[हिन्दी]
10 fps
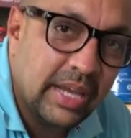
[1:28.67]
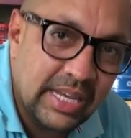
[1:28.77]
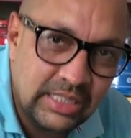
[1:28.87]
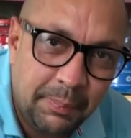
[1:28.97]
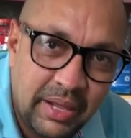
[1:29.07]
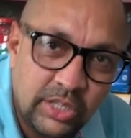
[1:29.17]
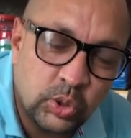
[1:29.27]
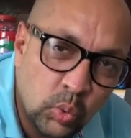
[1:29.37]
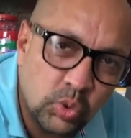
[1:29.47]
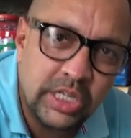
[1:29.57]
कैसे पहना
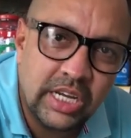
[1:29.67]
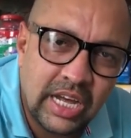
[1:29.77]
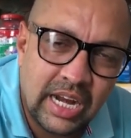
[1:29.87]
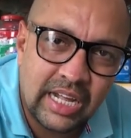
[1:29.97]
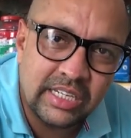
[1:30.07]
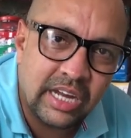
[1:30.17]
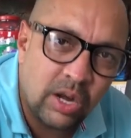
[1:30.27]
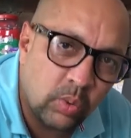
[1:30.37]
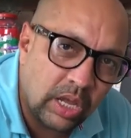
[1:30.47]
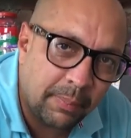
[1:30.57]
शुरू से अगर आदत
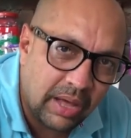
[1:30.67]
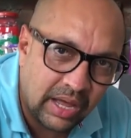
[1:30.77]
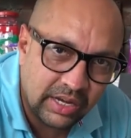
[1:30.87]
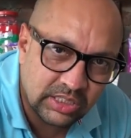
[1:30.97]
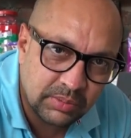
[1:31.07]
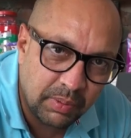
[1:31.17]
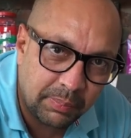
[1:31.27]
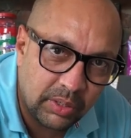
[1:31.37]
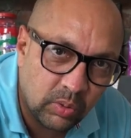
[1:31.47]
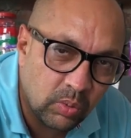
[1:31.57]
डालोगे आप हार्नस
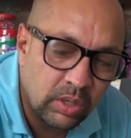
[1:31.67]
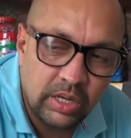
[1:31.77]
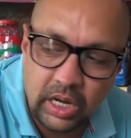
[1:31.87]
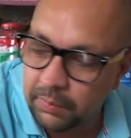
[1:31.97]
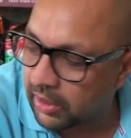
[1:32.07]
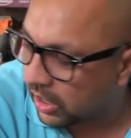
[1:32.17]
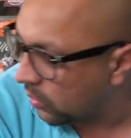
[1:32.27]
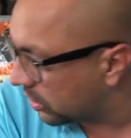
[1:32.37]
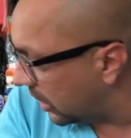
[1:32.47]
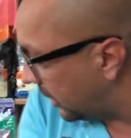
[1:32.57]
पपी को लगभग अराउंड